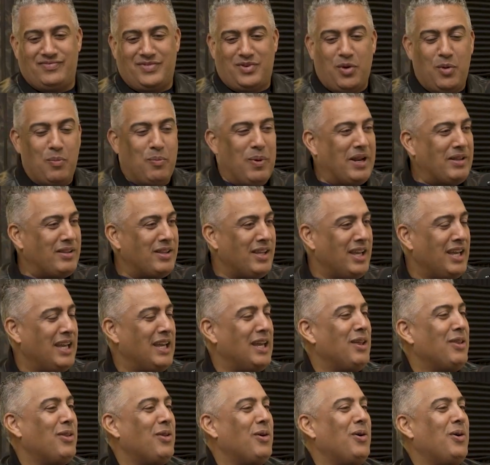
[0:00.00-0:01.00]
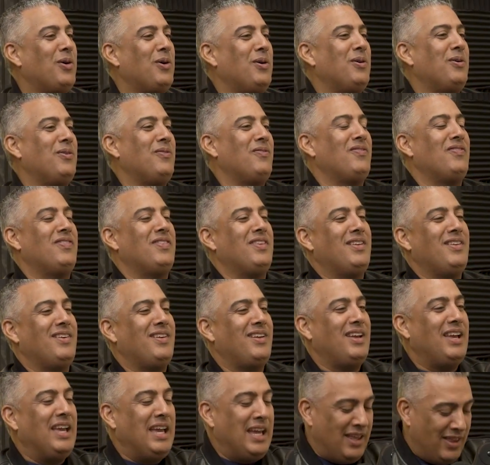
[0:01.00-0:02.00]
compartido
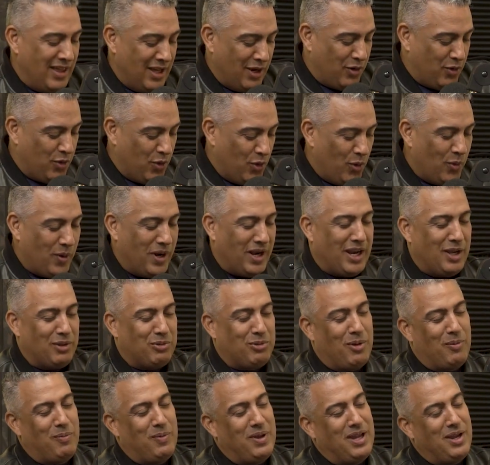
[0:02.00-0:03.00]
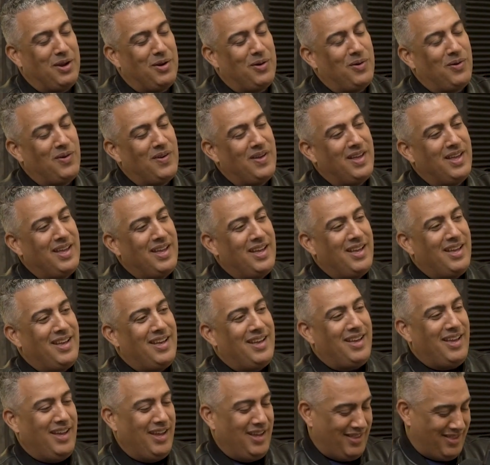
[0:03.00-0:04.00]
y descubres que tu amigo
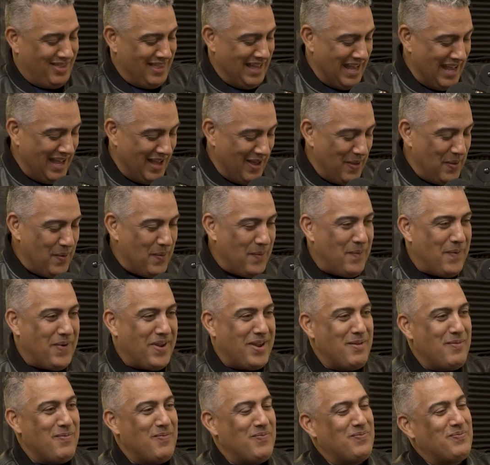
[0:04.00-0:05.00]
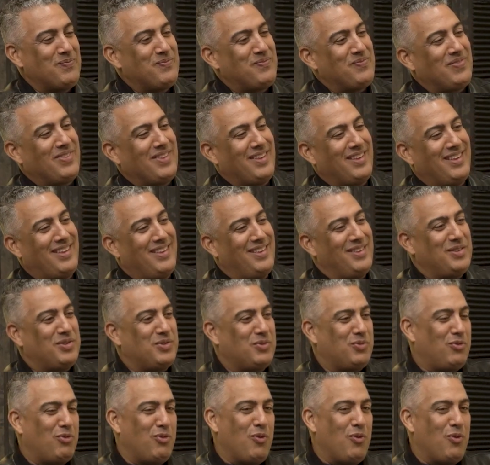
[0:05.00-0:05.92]
está... Ay,